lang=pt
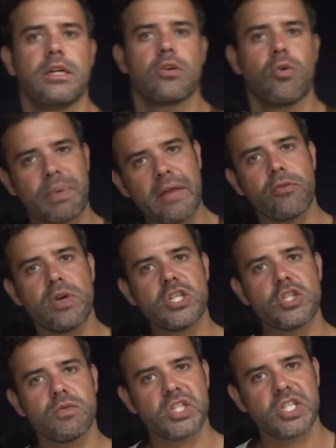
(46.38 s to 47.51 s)
comprando
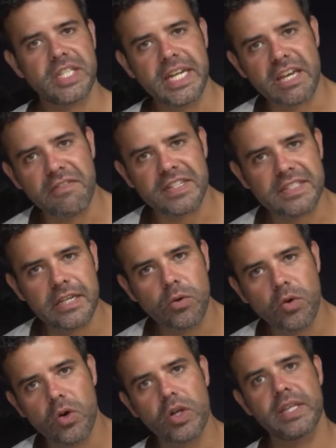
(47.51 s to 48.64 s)
isso, vocês têm que fazer um
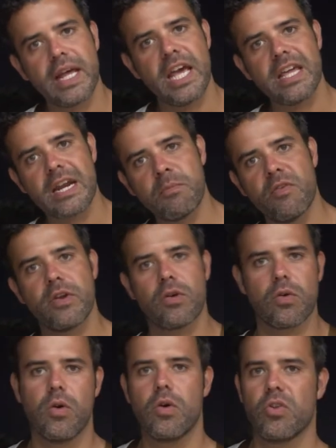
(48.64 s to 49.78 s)
corte aí, remover o
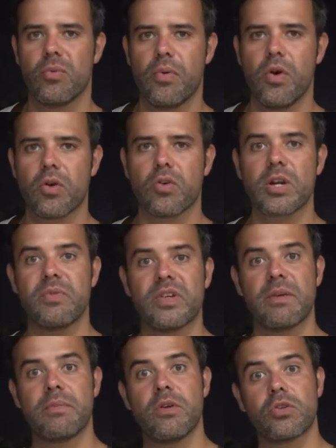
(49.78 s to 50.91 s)
couro do porco, remover
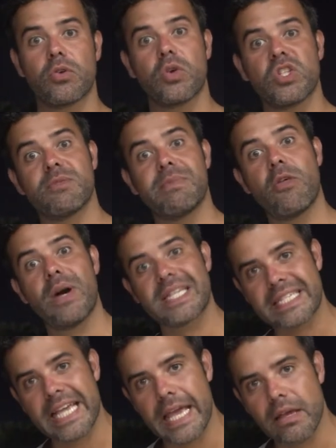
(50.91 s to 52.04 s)
também outro corte chamado
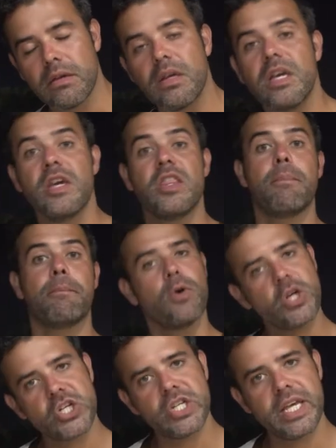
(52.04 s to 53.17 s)
acém. E
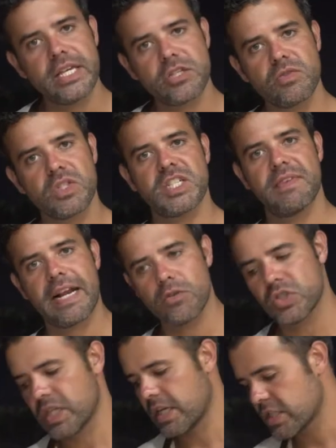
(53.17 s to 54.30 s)
depois disso, vocês vão
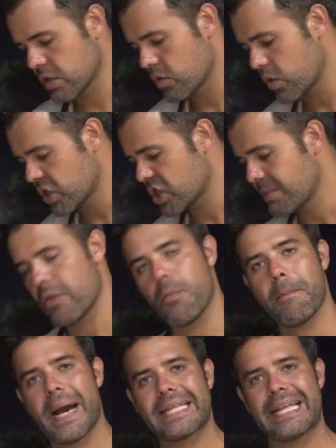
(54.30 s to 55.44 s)
conseguir esse corte chamado
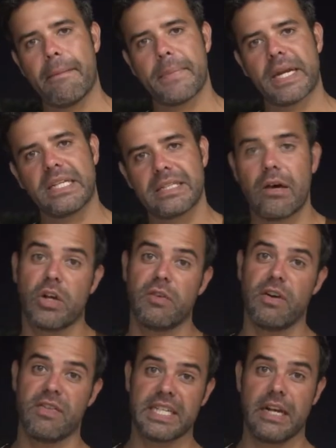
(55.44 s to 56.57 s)
matambre. Então, o que eu
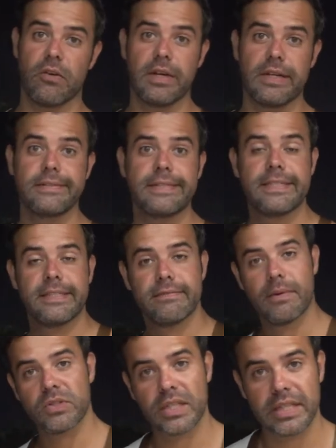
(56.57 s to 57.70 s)
vou fazer agora?
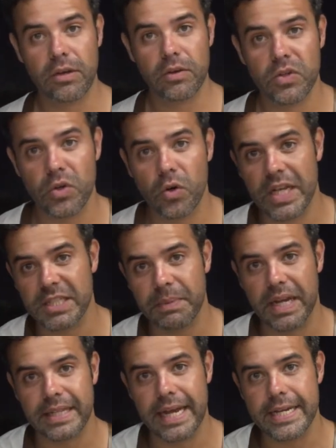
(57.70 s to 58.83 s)
Vamos aí três horas
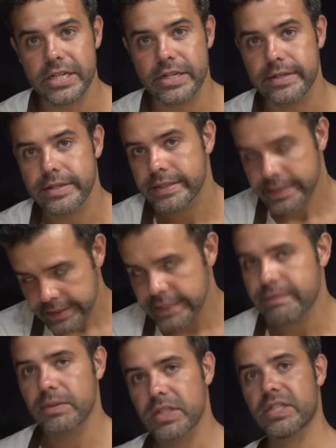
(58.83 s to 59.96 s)
para trás e
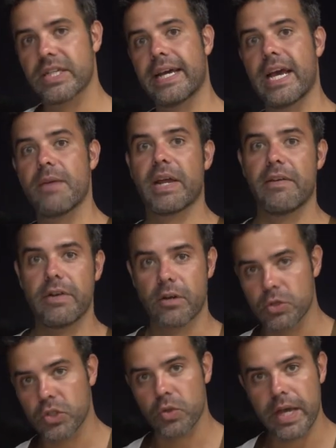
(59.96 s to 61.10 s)
vamos a chegar aí para ver
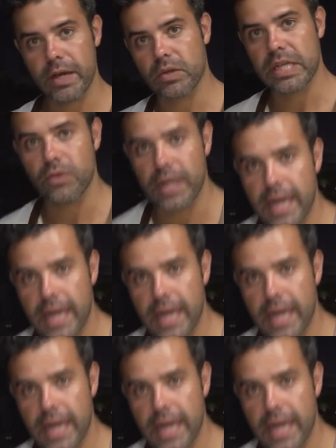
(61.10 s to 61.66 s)
como estou aí cortando a